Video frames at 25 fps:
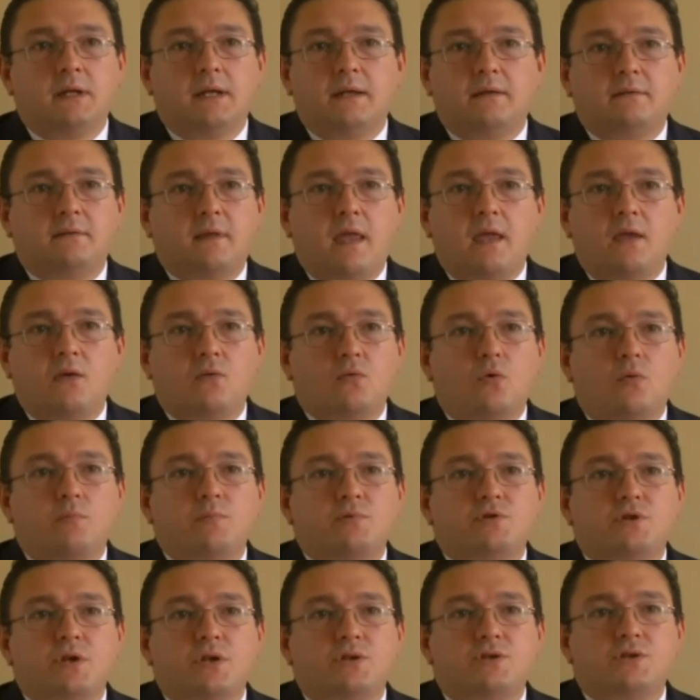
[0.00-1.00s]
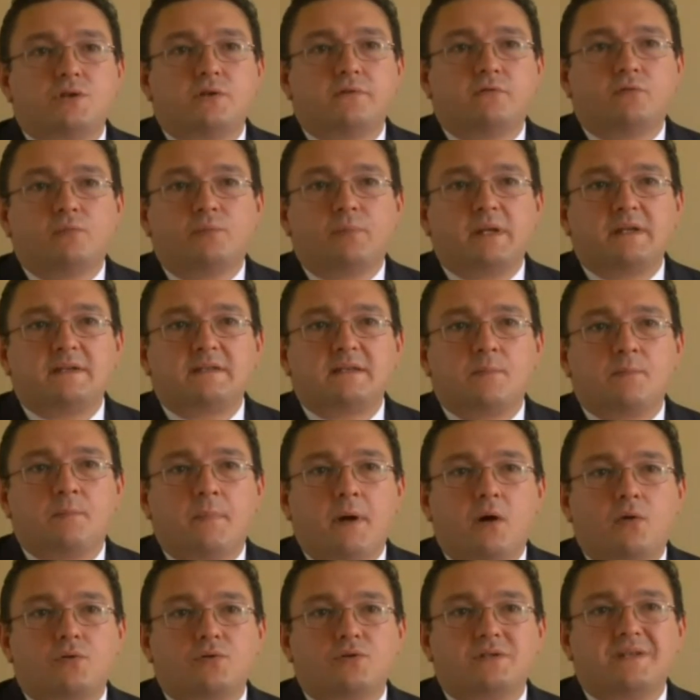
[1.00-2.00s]
que tem o objetivo
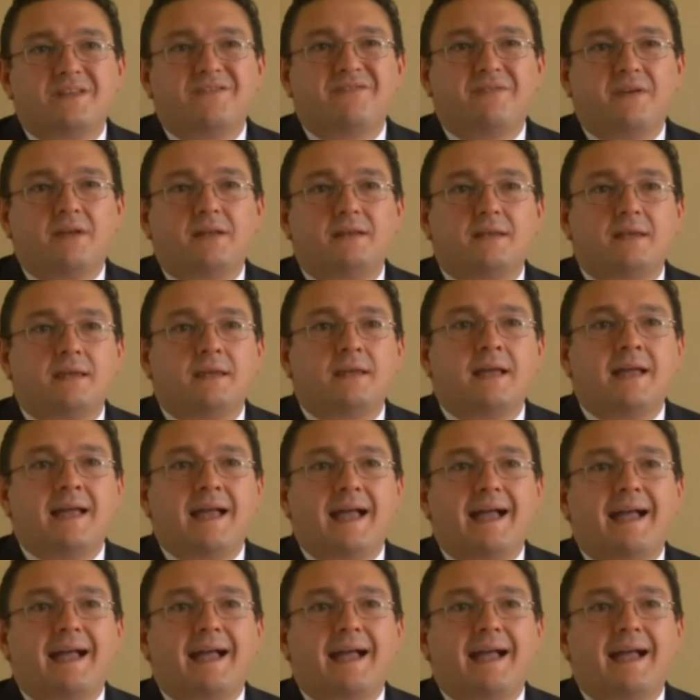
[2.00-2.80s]
principal de defender